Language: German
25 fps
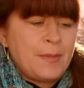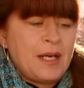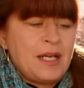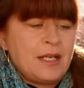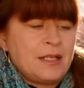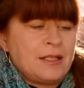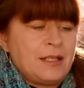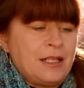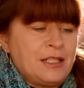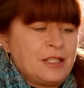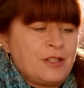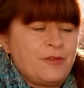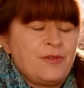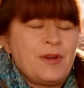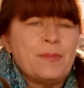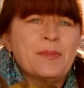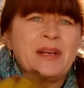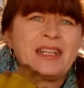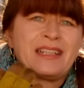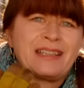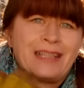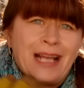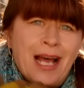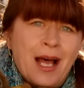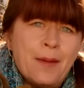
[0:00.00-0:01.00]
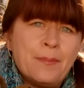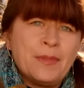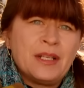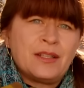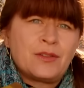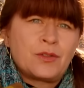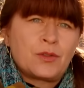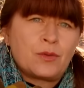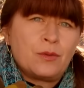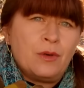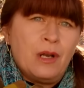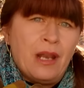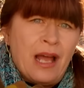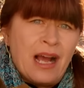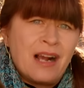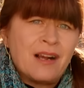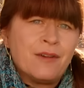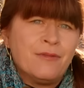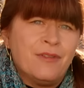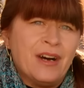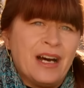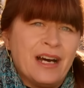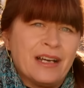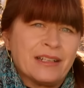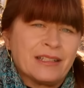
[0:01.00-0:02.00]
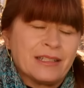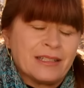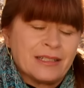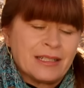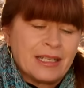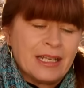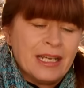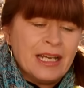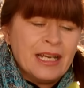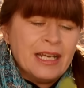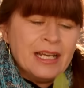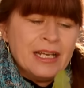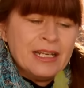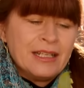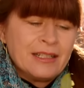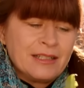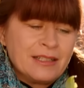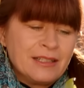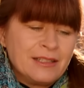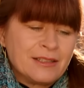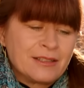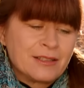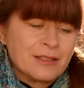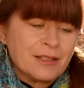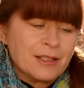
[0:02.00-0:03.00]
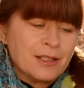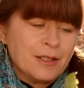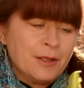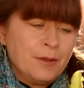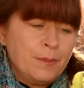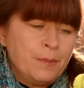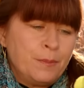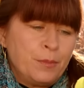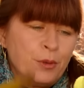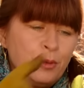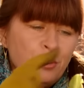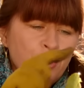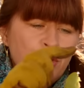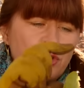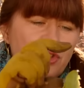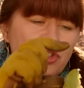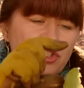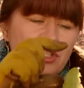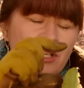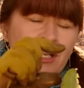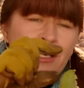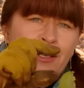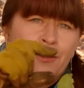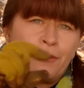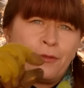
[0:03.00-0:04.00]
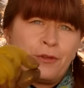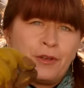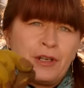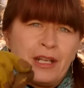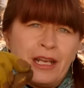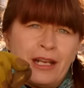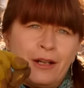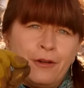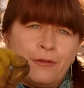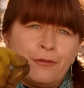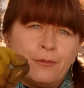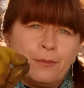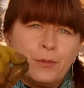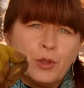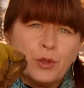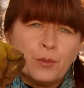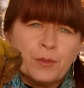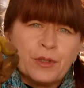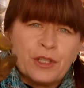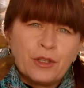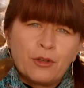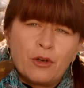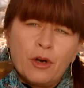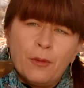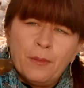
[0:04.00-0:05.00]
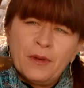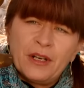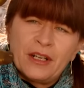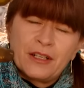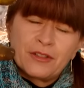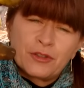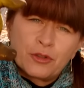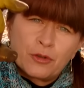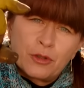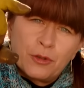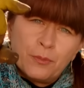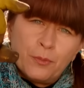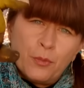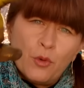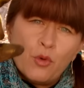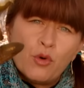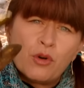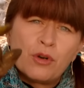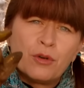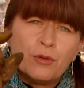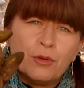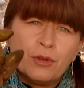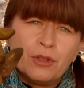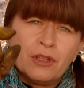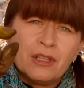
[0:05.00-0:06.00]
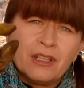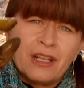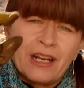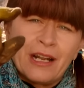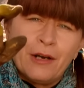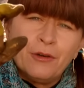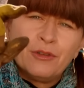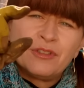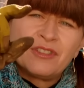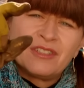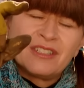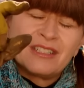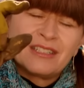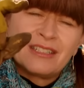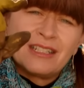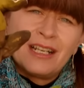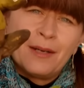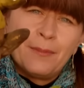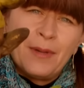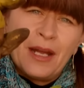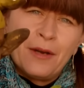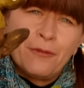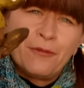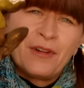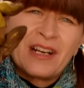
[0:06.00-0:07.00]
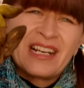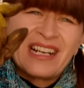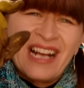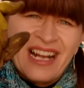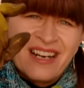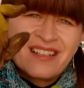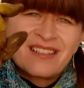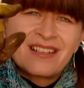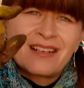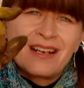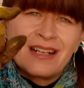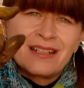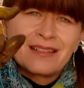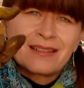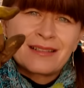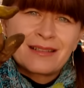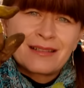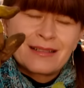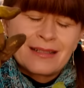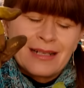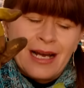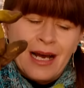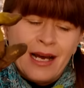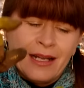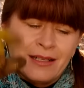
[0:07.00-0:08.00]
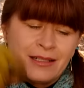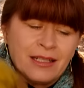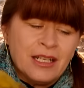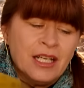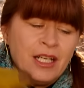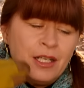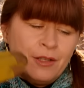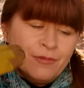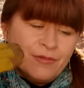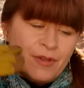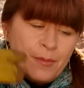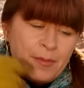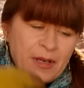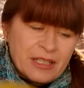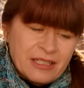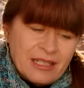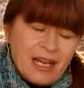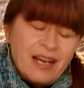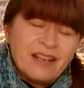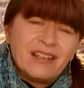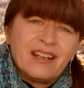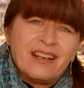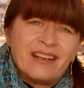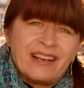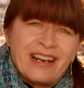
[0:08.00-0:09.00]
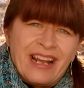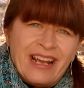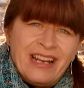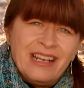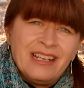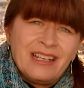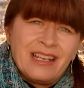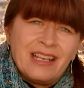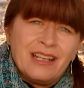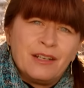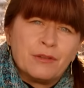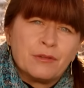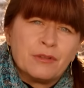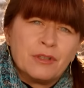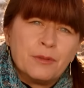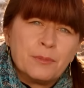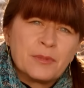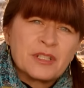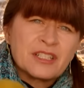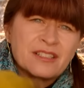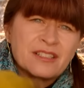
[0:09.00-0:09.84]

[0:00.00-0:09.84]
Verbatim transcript: macht, also wenn man damit zu lang wartet. Diese Blütenstände von der Elfenblume, die kommen dann so gebogen unten raus und die sind am Anfang ganz, ganz zart. Wenn man da dann reingeht und nimmt